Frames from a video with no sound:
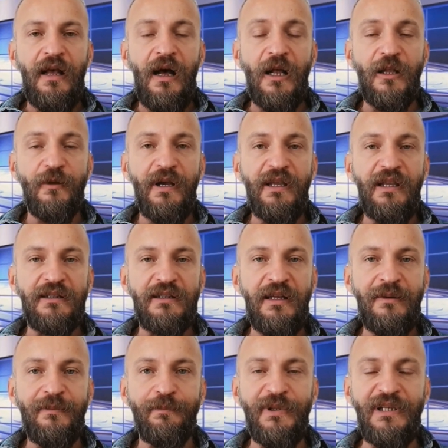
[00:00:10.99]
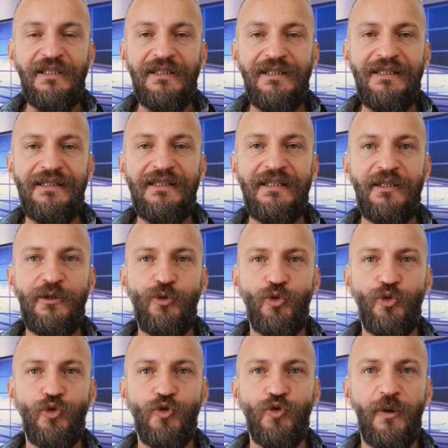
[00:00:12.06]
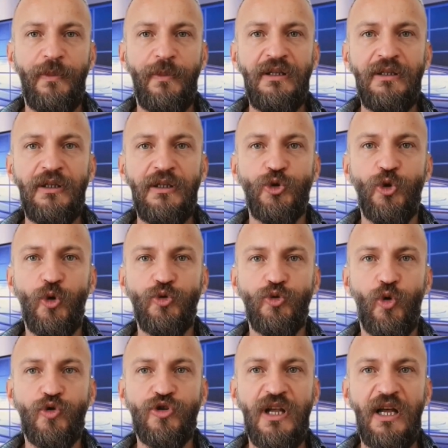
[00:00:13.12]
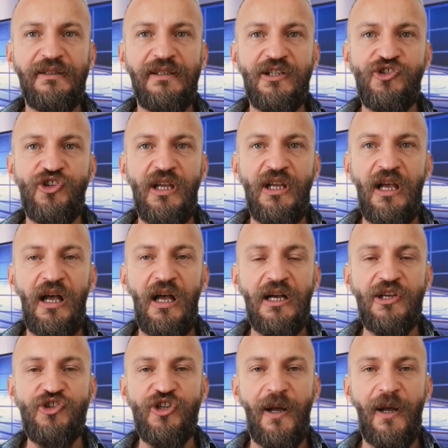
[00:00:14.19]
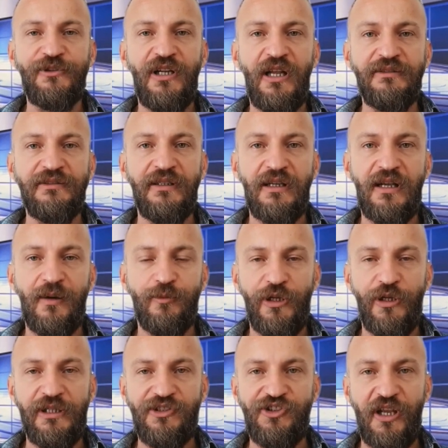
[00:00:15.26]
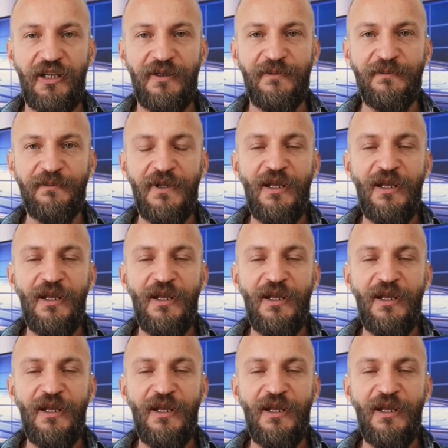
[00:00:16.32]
Almanya'da bir ilk uygulama doktor sadece aşı yaptıranları kabul edecek.